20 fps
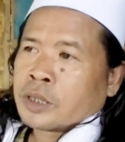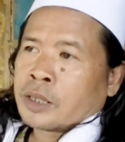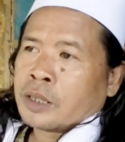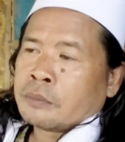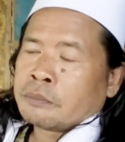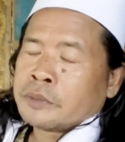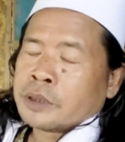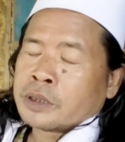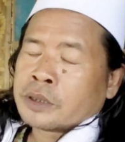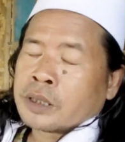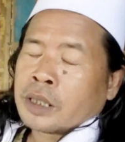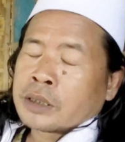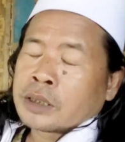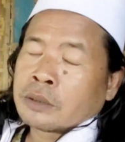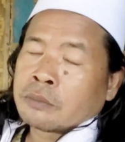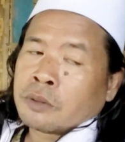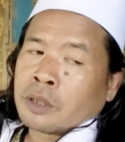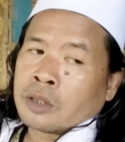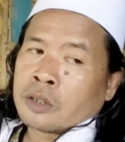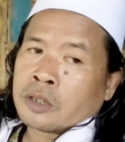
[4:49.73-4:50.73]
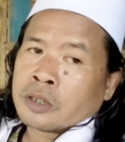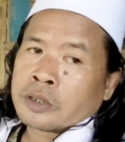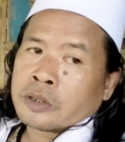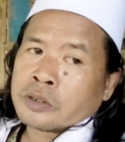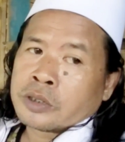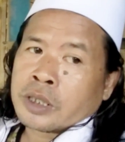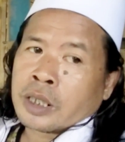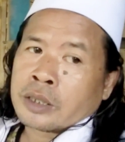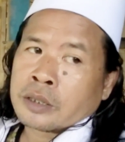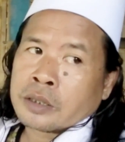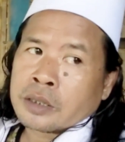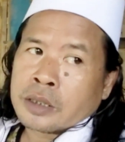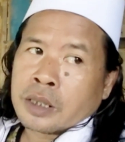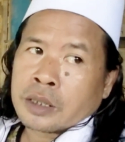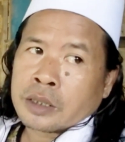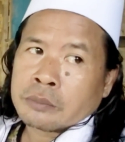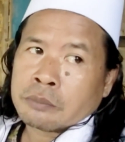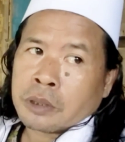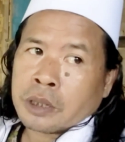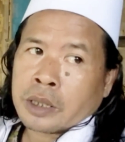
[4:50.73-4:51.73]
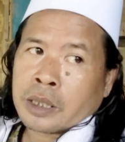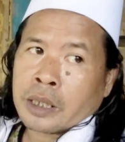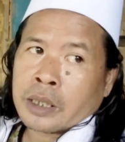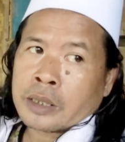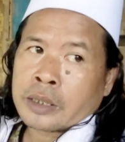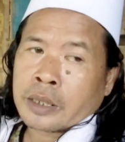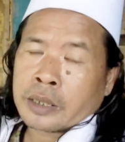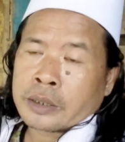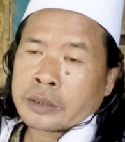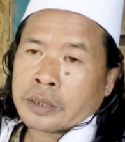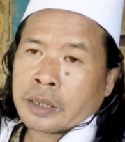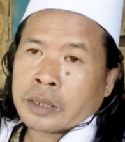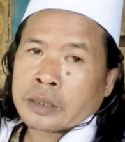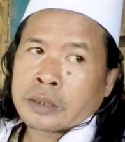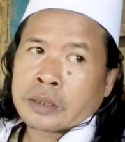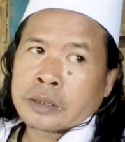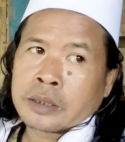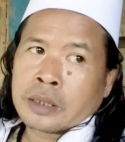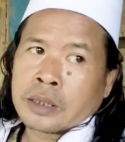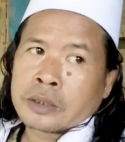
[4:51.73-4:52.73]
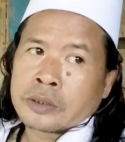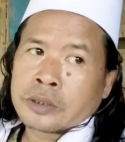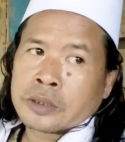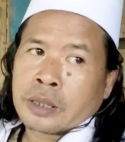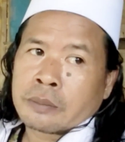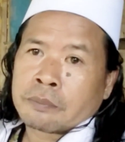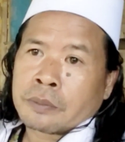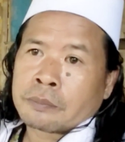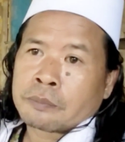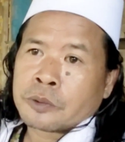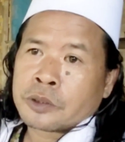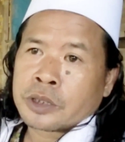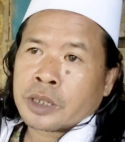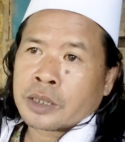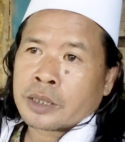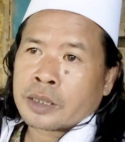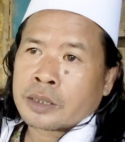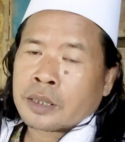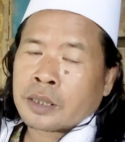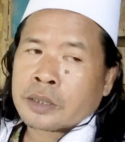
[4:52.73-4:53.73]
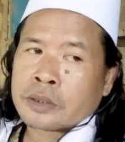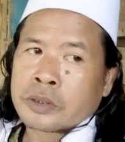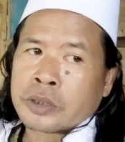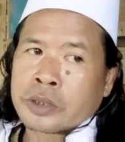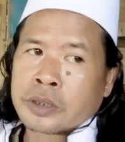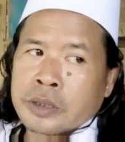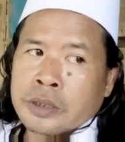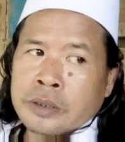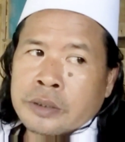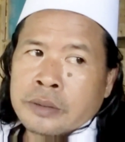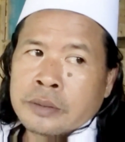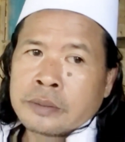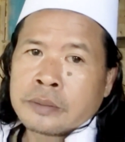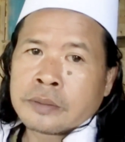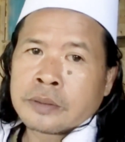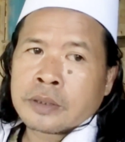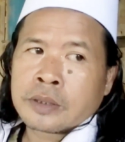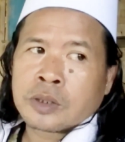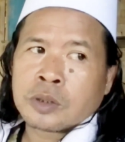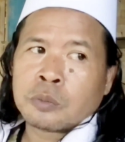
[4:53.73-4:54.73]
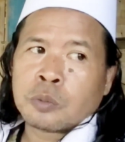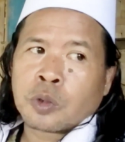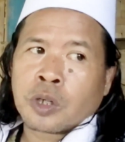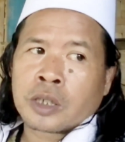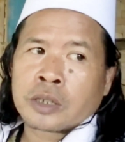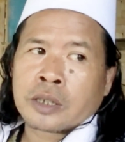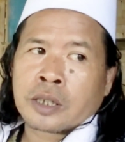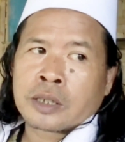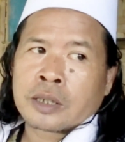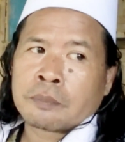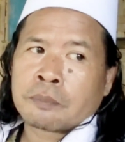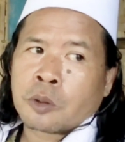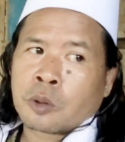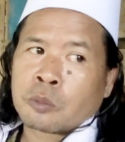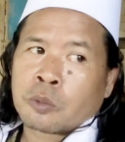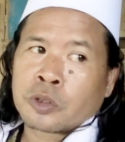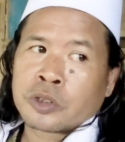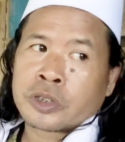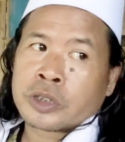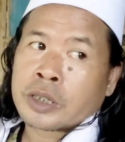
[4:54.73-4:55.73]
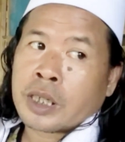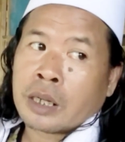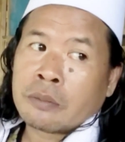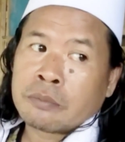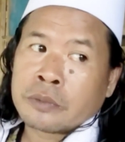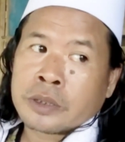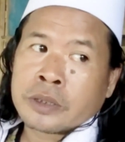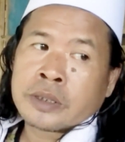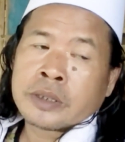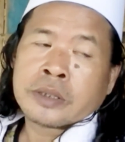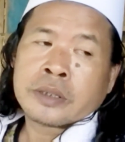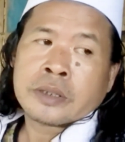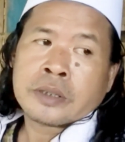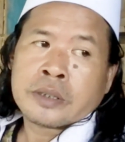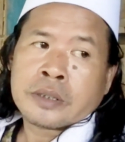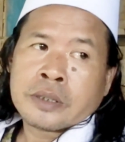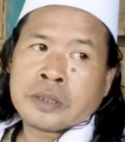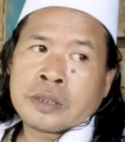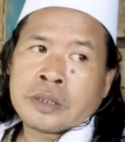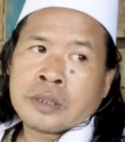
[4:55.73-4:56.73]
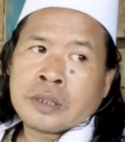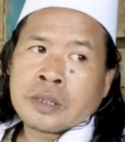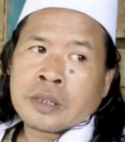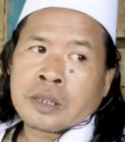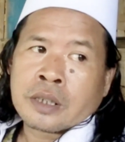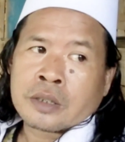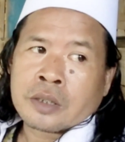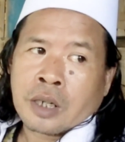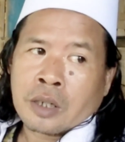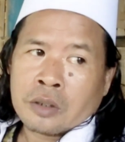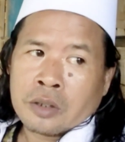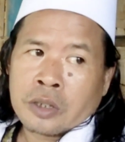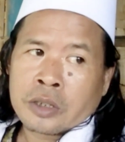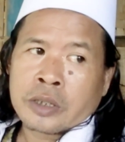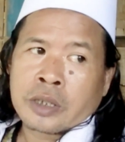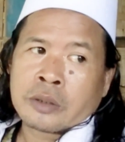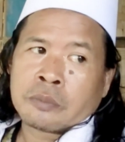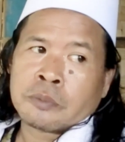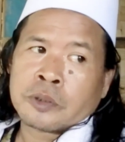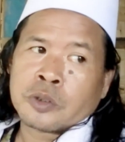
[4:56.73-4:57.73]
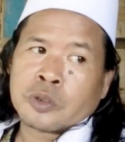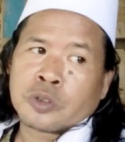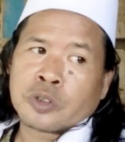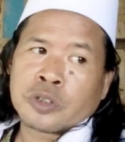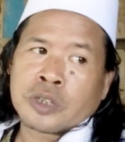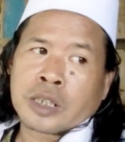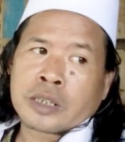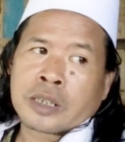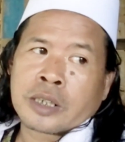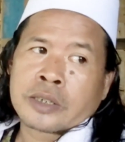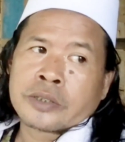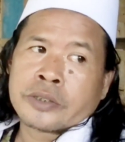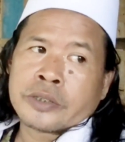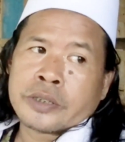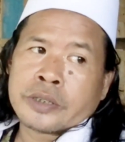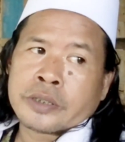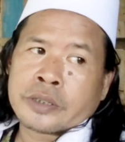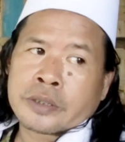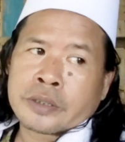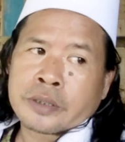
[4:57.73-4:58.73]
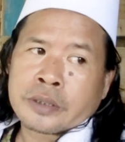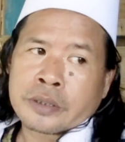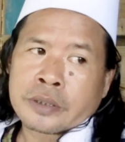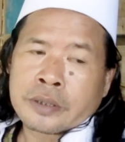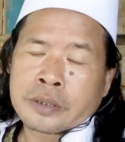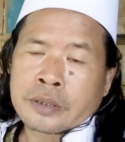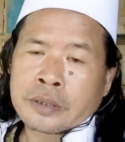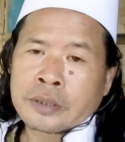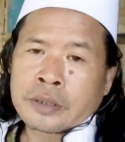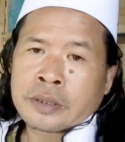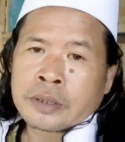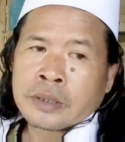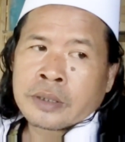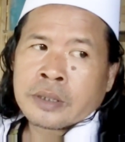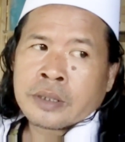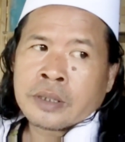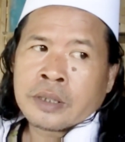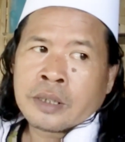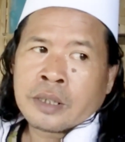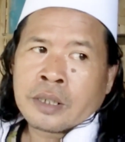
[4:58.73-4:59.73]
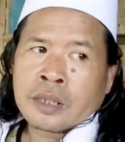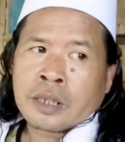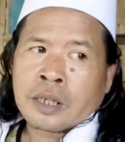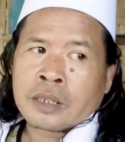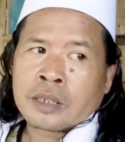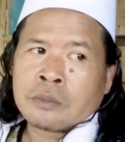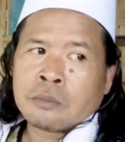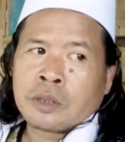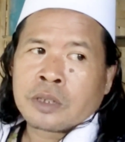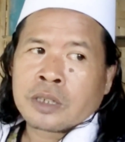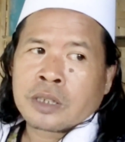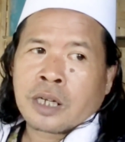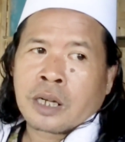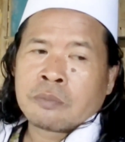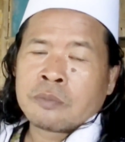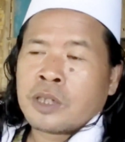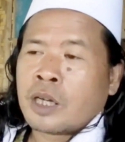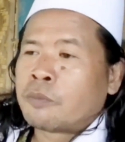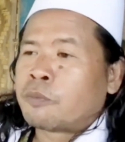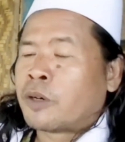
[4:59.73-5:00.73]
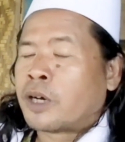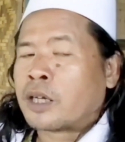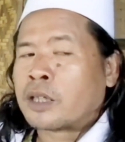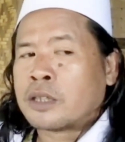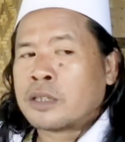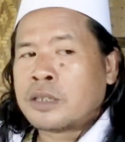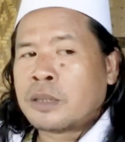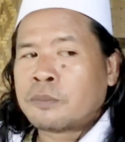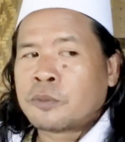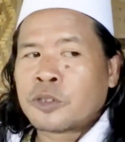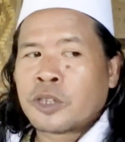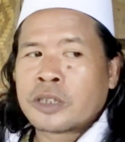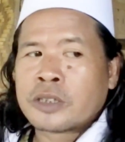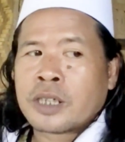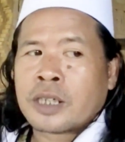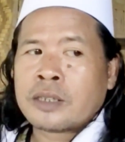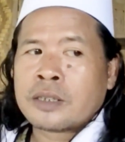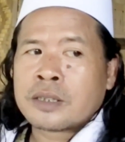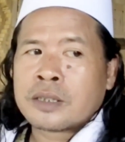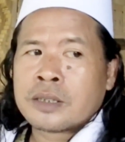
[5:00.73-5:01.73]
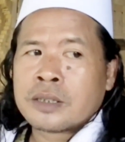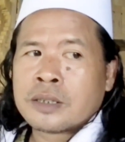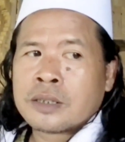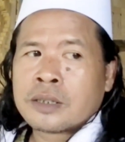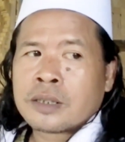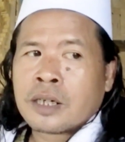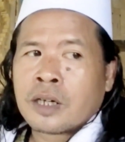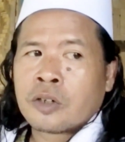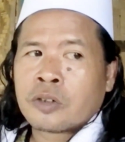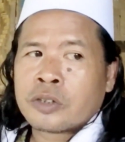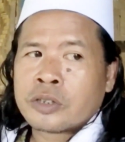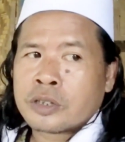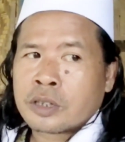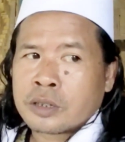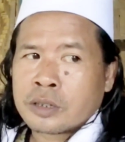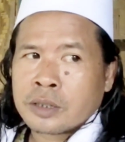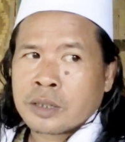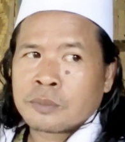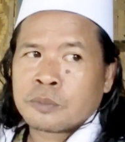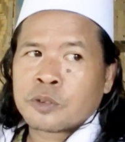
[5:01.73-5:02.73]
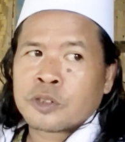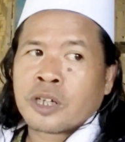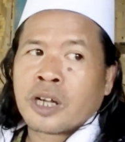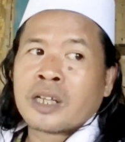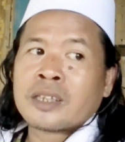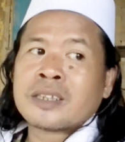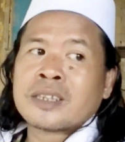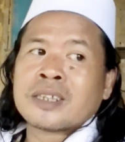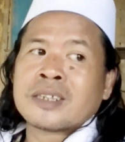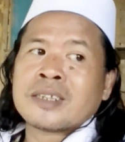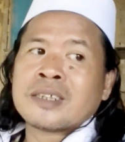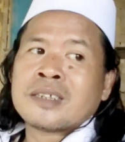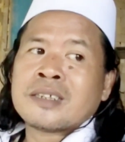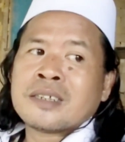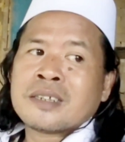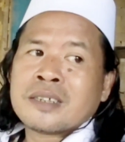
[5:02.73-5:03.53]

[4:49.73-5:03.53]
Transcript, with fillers: saya minta sama Allah itu santri yang diberkahkan artinya siapapun yang datang ke sini itu bukan karena promosi kami karena Allah yang menyuruh datang ke sini karena bagi kami apa artinya punya santri kalau kita tidak punya hati